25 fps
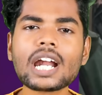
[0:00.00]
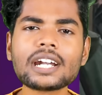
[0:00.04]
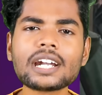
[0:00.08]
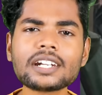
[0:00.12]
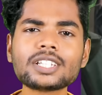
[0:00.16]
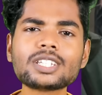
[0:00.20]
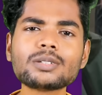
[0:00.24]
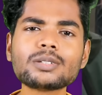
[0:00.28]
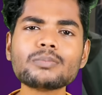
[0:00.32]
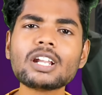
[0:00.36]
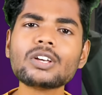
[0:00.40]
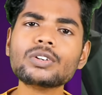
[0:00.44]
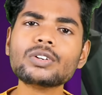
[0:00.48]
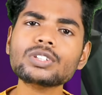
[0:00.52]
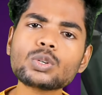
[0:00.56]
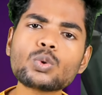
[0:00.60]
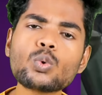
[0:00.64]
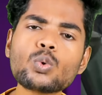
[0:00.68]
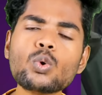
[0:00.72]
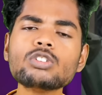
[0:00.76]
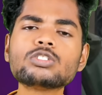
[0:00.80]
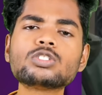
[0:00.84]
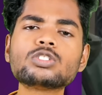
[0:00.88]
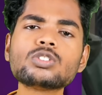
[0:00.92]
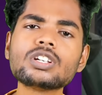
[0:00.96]
ஒரு கட்டத்து மேல வந்து
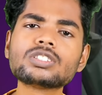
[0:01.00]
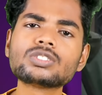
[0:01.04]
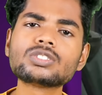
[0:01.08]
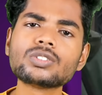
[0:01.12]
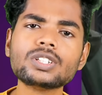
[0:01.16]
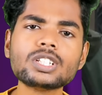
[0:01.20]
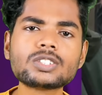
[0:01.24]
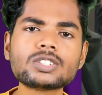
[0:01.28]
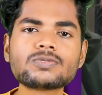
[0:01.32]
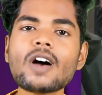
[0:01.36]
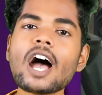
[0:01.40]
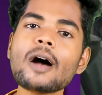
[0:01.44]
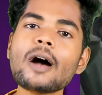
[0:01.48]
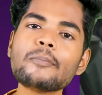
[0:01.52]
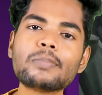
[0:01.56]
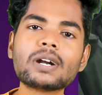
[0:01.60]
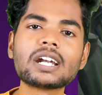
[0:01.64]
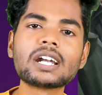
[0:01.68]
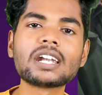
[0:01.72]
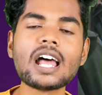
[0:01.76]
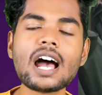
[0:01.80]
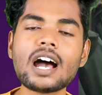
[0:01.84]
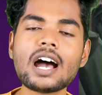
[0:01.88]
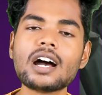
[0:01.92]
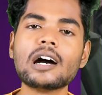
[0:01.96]
கூல் சுரேஷ் வந்து ஸ்வாப்
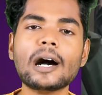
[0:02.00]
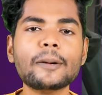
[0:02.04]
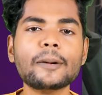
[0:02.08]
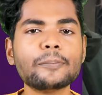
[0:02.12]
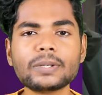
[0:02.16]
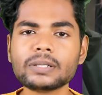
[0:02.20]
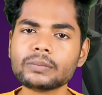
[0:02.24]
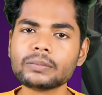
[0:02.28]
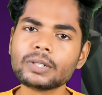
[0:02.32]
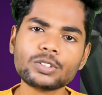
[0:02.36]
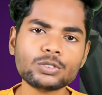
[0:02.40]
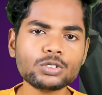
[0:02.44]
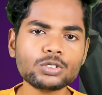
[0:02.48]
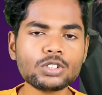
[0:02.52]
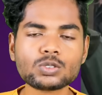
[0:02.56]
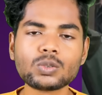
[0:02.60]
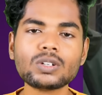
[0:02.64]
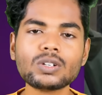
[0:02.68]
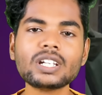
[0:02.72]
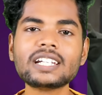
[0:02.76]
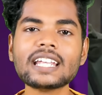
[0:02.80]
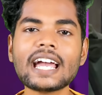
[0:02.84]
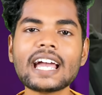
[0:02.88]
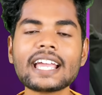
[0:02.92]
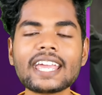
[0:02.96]
பண்ணலாம் அப்படின்னு மாதிரி வந்து
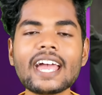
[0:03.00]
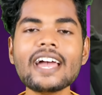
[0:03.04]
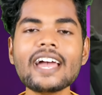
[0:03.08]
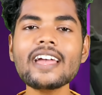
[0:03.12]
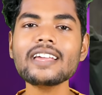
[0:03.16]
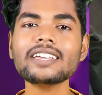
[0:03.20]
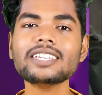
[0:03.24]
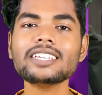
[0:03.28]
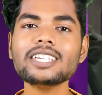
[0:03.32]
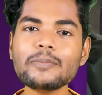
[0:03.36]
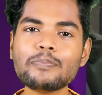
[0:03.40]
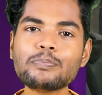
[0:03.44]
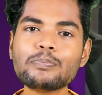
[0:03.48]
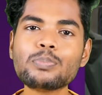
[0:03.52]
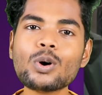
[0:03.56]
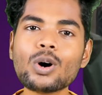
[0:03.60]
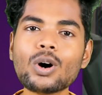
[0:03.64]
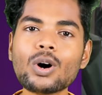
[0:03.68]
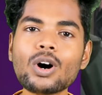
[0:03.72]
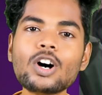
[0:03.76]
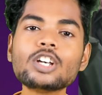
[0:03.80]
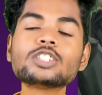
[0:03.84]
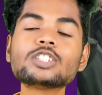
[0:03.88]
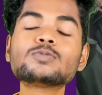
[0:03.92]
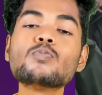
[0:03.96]
சொல்லிட்டாங்க இப்போ
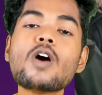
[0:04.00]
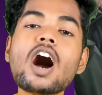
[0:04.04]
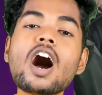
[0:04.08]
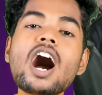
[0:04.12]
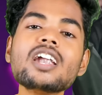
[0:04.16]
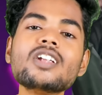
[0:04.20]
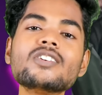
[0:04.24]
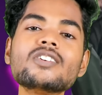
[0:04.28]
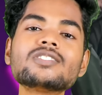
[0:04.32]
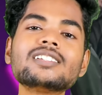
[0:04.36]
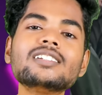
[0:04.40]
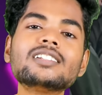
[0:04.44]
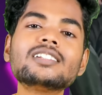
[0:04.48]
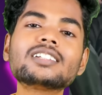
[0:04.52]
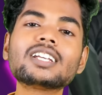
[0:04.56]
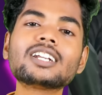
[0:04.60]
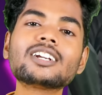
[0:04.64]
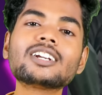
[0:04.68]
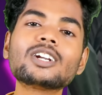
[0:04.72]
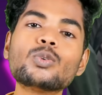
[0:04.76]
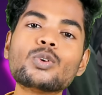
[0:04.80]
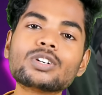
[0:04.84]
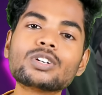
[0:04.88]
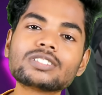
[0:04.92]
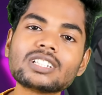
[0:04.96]
ஸ்மால் ஹவுஸ்ல
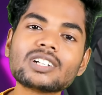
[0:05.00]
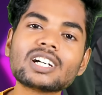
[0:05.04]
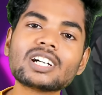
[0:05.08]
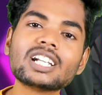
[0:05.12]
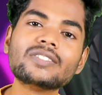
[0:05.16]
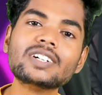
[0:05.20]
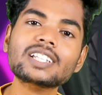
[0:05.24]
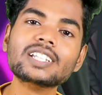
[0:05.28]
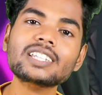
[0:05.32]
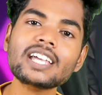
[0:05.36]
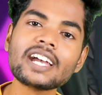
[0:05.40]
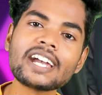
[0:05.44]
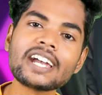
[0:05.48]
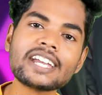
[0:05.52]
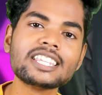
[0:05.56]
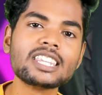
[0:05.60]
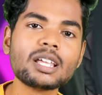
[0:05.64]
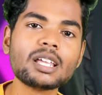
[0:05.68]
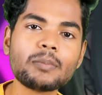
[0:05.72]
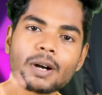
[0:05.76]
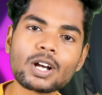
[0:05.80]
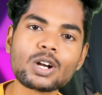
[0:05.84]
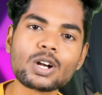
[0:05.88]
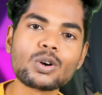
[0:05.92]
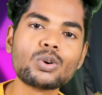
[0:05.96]
இருக்கிறவங்க ஒருத்தவங்களை வந்து
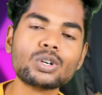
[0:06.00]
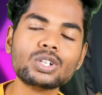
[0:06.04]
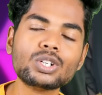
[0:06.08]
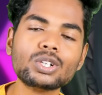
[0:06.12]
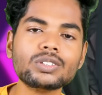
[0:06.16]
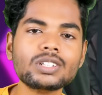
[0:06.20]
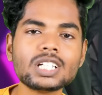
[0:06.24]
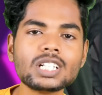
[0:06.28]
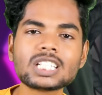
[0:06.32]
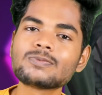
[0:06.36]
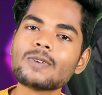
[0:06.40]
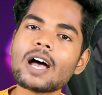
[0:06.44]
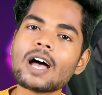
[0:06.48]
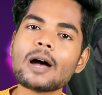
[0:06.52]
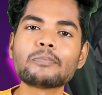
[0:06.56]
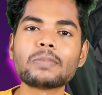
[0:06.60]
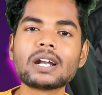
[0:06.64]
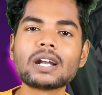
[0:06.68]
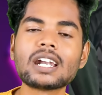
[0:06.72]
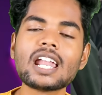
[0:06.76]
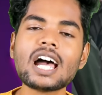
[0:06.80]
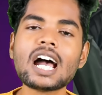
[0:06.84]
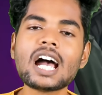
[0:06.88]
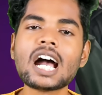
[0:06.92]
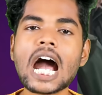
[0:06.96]
இந்த பக்கம் கொண்டு வந்து ஸ்வாப்
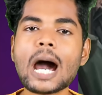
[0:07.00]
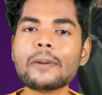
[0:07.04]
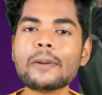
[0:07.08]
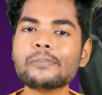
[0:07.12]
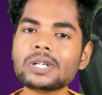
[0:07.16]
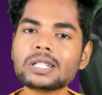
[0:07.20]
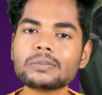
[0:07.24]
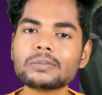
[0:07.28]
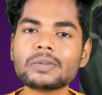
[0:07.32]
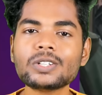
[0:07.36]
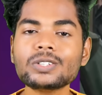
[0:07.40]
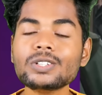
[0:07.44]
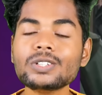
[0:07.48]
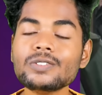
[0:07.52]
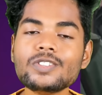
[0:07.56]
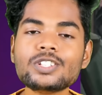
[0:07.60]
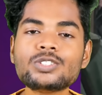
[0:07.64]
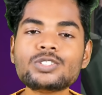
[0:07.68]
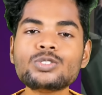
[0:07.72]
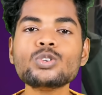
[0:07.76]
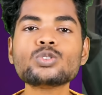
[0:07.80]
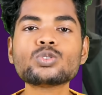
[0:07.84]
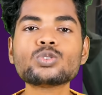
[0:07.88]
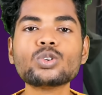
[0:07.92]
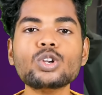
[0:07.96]
பண்ணலாம் அப்படின்ற மாதிரி வந்து
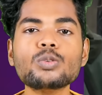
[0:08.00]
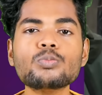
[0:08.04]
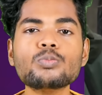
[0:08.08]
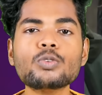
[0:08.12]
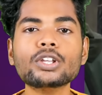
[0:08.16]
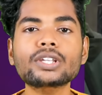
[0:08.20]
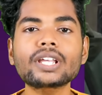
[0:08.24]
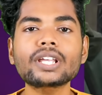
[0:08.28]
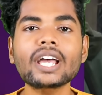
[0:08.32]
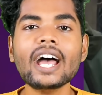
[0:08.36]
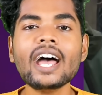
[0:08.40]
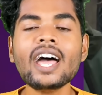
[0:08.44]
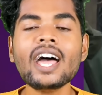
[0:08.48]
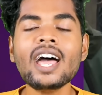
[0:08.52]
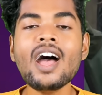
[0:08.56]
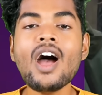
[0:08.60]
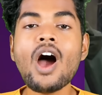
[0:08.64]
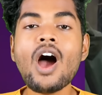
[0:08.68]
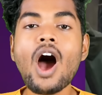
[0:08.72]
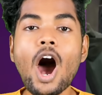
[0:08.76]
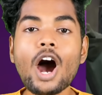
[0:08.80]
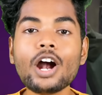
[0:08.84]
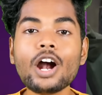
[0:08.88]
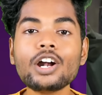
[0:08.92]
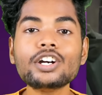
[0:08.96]
விஷ்ணு சொல்லும்போது
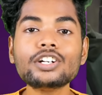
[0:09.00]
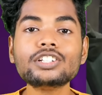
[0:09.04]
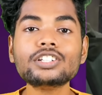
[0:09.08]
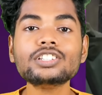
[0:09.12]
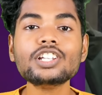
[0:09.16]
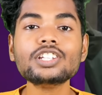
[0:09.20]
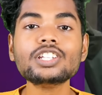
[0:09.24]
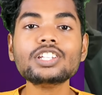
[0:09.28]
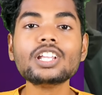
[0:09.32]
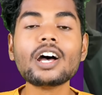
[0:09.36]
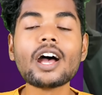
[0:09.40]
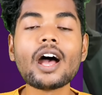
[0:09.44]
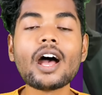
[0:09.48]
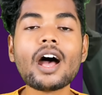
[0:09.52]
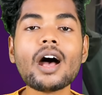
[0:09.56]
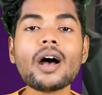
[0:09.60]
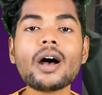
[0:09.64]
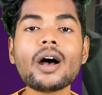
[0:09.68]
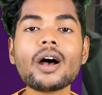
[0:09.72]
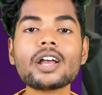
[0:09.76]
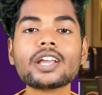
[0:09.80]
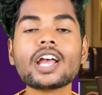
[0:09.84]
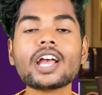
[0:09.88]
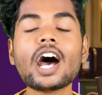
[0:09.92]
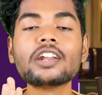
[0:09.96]
அங்கிருந்து இந்த
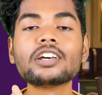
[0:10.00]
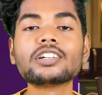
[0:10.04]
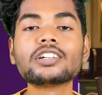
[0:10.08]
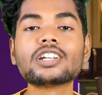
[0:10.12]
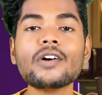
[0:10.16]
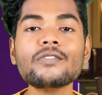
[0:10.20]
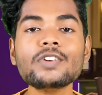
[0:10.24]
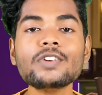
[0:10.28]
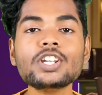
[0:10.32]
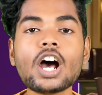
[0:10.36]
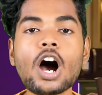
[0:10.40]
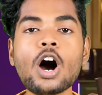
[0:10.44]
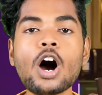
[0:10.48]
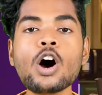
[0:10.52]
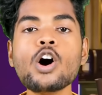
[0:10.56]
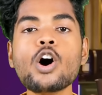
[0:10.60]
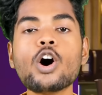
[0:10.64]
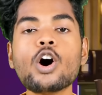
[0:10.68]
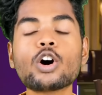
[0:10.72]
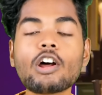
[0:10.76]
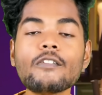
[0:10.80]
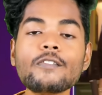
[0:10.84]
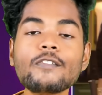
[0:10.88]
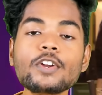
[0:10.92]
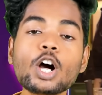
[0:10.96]
யாரு ரவினா
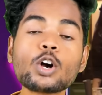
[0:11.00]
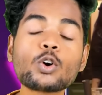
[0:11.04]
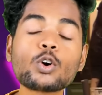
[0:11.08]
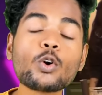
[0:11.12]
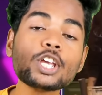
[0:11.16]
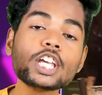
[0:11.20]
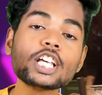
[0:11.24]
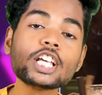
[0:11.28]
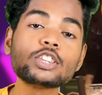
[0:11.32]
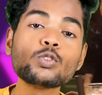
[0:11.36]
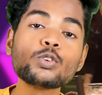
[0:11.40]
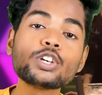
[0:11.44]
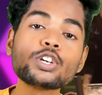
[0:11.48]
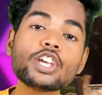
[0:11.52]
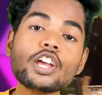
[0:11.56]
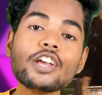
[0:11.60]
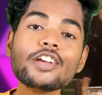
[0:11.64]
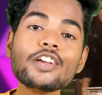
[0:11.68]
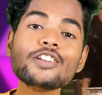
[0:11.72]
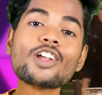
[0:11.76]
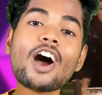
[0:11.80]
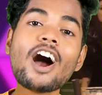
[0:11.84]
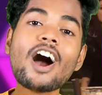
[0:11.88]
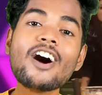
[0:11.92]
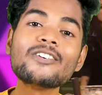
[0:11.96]
ரவினா கொய்யை தூக்கி
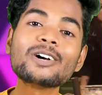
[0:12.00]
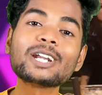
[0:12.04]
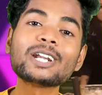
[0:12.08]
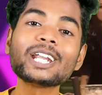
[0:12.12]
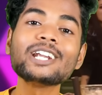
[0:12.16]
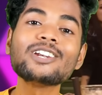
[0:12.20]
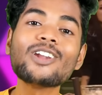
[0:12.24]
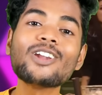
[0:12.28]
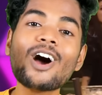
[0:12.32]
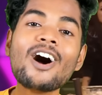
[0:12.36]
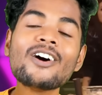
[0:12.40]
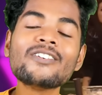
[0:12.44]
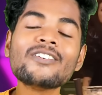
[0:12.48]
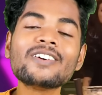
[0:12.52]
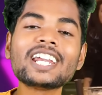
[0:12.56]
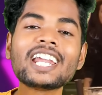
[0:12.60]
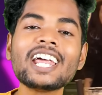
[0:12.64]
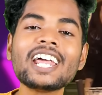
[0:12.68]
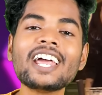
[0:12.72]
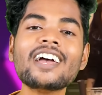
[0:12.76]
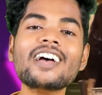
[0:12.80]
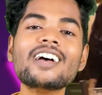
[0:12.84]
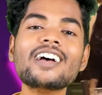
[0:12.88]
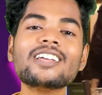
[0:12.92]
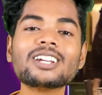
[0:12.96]
நான் வரேன் நான்
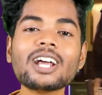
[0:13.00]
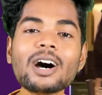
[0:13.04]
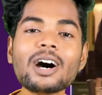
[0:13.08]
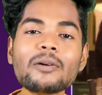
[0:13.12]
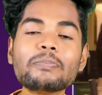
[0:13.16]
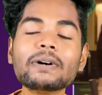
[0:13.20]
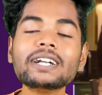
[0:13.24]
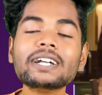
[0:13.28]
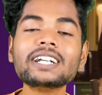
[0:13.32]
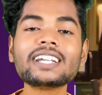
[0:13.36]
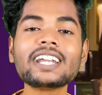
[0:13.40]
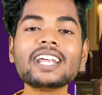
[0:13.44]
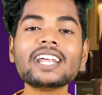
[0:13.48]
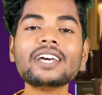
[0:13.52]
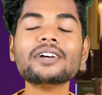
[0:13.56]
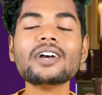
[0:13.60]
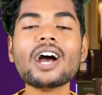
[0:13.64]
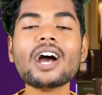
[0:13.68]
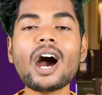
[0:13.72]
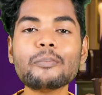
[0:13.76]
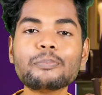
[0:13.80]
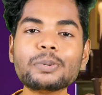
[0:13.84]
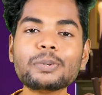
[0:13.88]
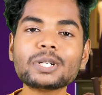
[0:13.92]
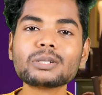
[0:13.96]
வரேன் நான் பண்றேன்
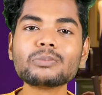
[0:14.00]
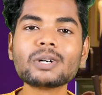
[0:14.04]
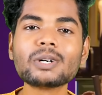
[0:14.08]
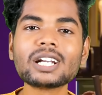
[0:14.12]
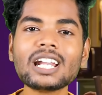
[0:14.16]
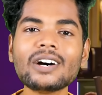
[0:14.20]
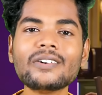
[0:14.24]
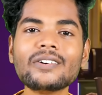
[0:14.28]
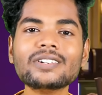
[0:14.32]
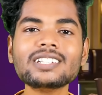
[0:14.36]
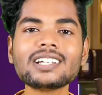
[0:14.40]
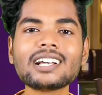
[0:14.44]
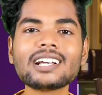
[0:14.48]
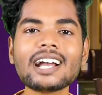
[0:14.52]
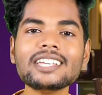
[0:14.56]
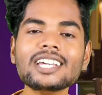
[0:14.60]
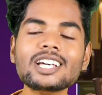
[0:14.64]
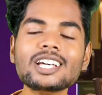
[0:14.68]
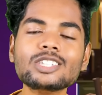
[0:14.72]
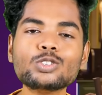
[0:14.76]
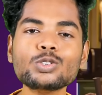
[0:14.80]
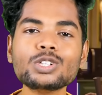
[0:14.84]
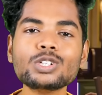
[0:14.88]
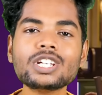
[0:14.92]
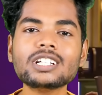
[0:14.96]
அப்படின்ற மாதிரிலாம் வந்து
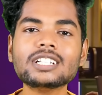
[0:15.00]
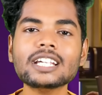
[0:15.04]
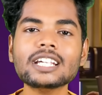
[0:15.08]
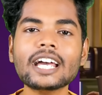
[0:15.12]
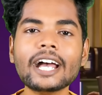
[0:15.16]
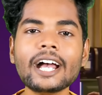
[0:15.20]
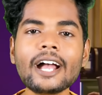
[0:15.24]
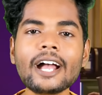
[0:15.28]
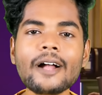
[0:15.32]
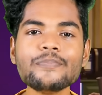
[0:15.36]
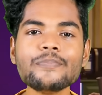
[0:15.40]
கையை தூக்கிட்டு